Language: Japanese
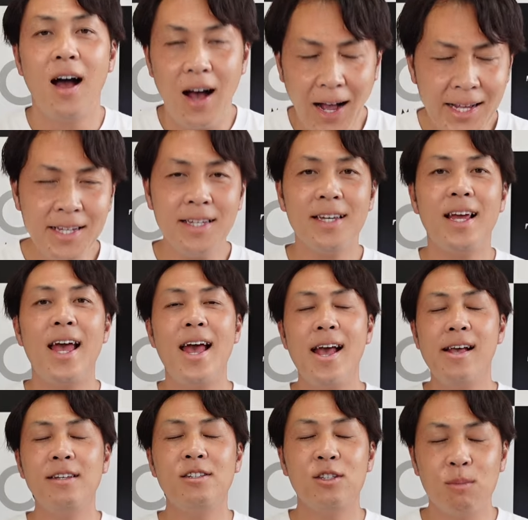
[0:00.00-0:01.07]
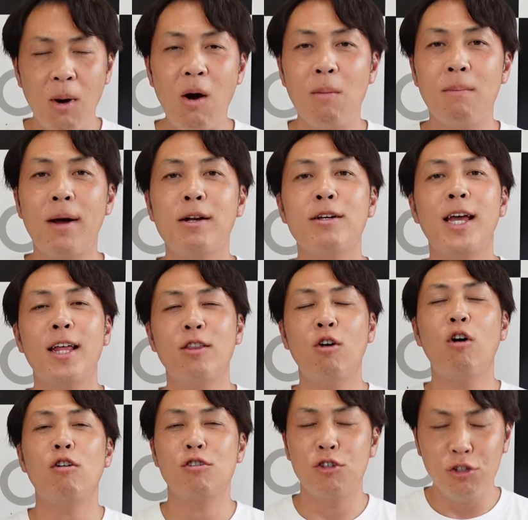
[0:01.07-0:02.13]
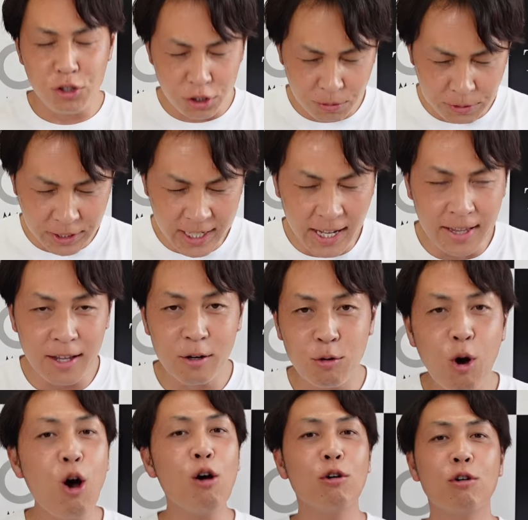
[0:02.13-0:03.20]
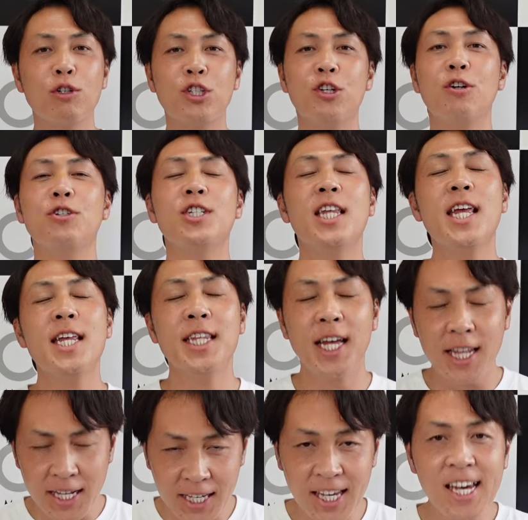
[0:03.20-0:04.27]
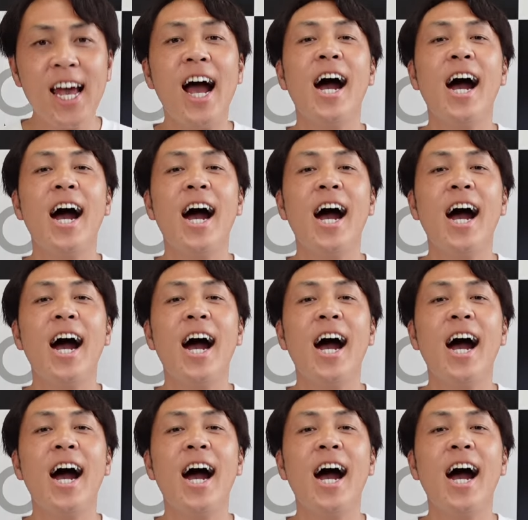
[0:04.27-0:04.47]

はい、えー、いつもマルゲンの YouTube チャンネルをご視聴していただき、